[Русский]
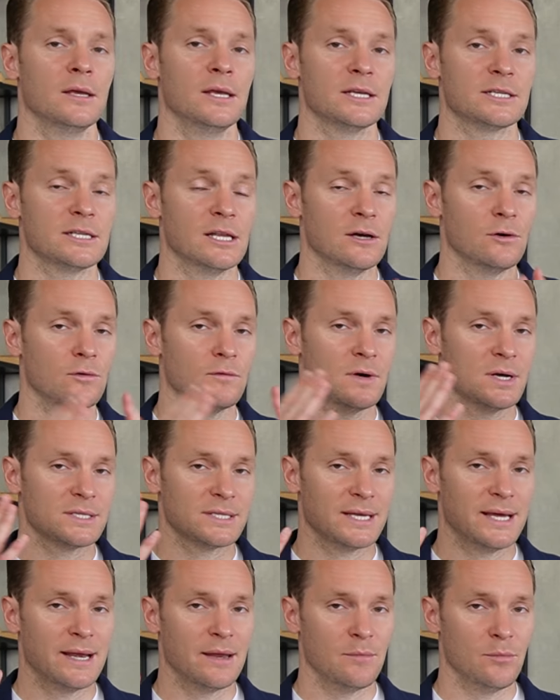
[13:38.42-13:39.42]
Если у
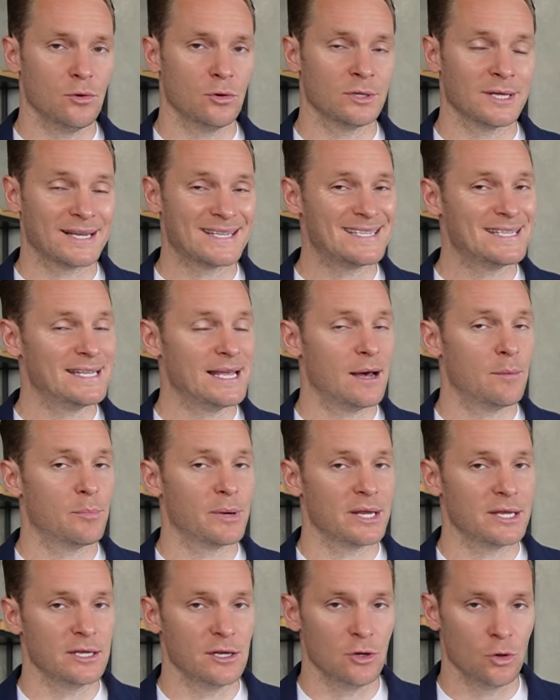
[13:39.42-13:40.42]
вас ребенок с
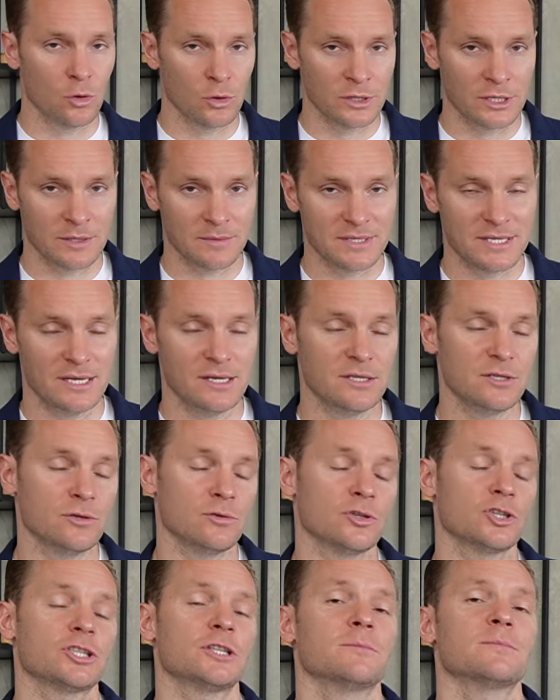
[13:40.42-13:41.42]
неопределенным
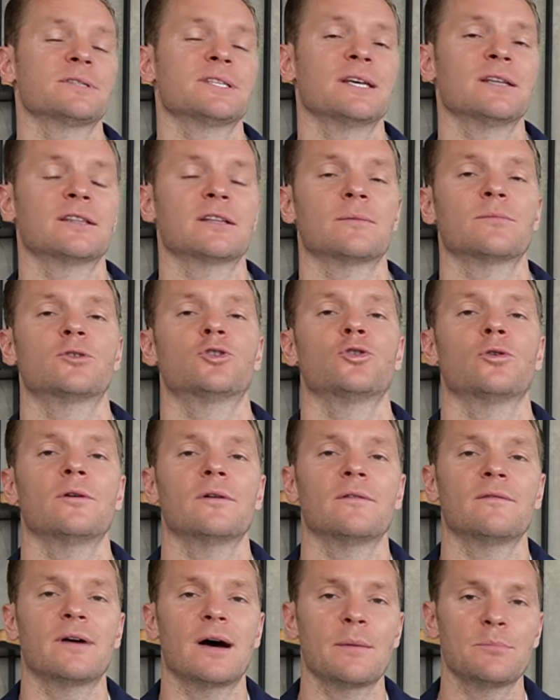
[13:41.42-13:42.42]
селезеночным центром, то
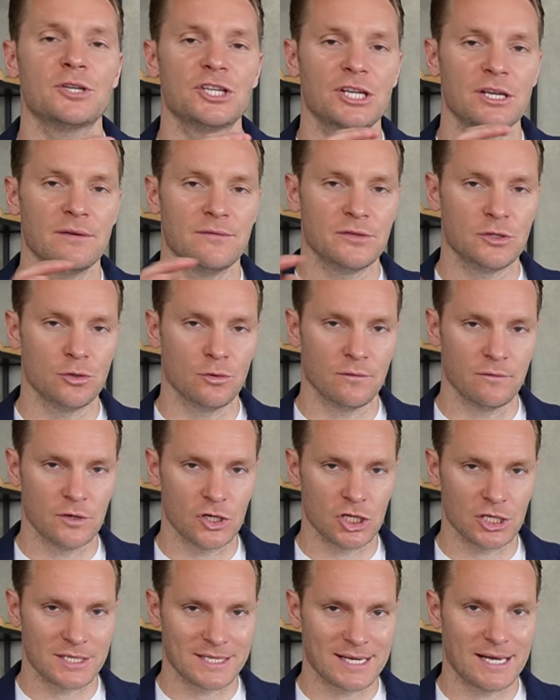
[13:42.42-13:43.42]
вообще все
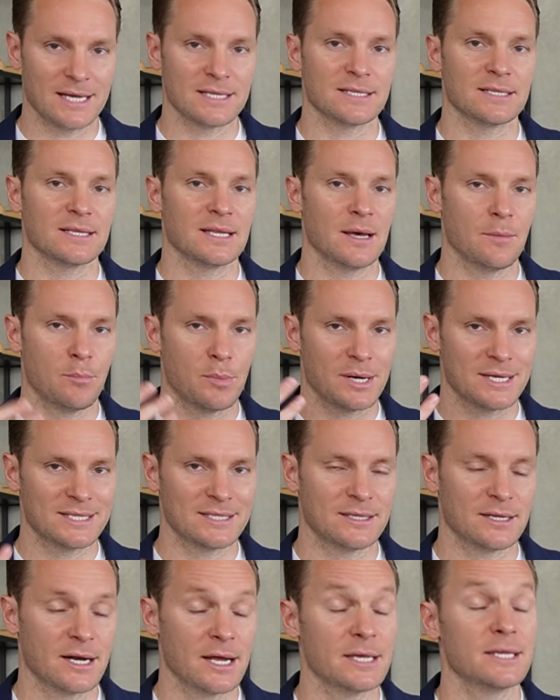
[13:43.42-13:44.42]
вышесказанное про
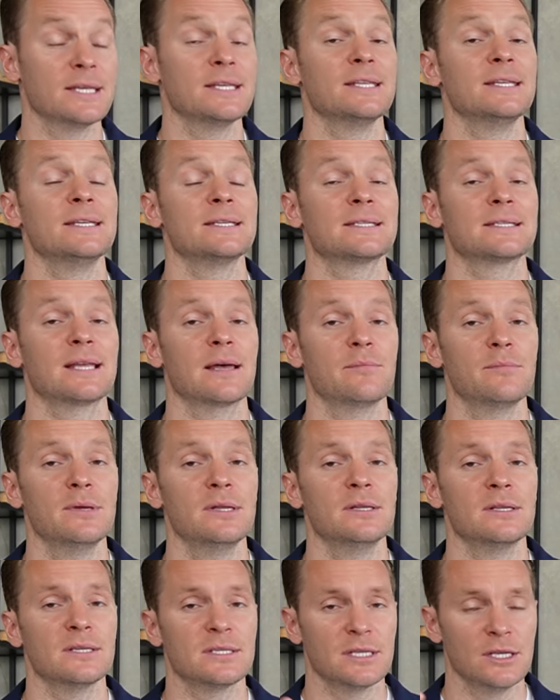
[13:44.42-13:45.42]
страхи,
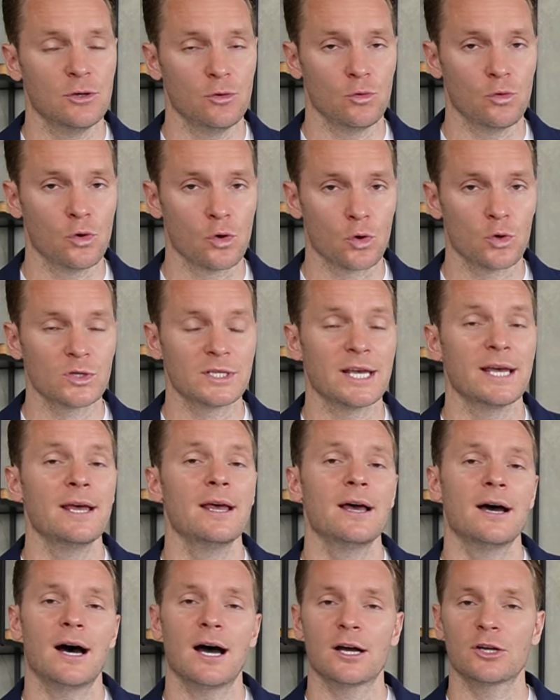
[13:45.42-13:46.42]
нестабильность и угрозы
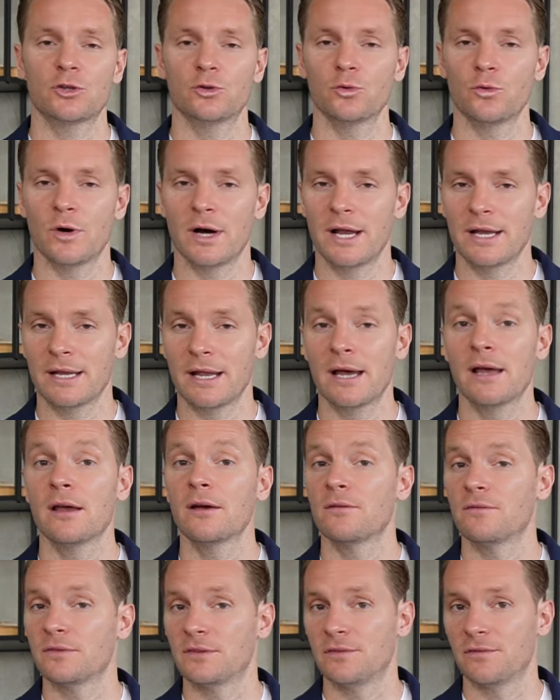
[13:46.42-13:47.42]
актуально
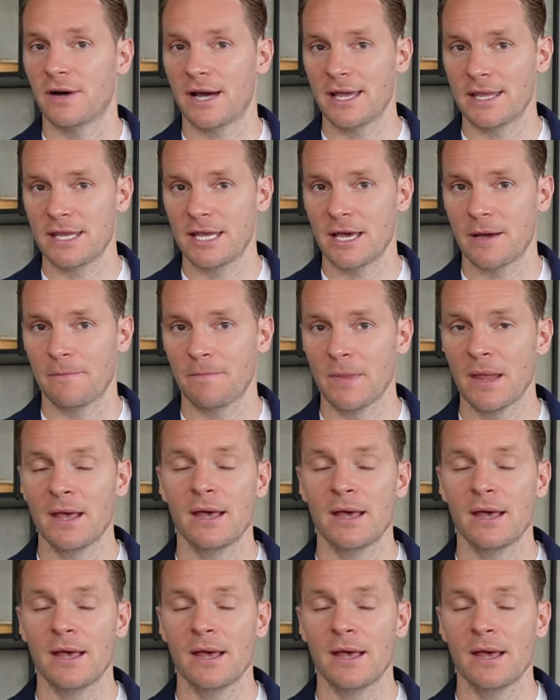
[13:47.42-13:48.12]
вдвойне.